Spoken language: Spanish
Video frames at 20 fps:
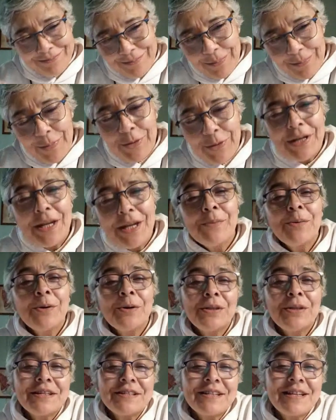podríamos
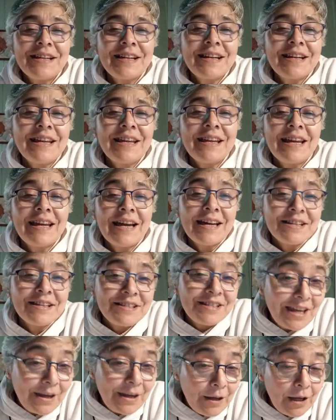decirle
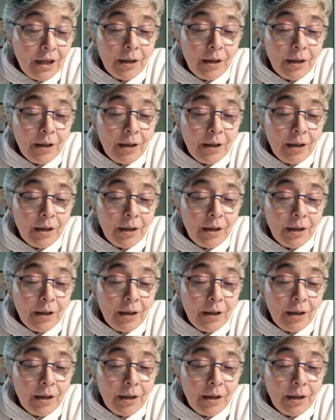así,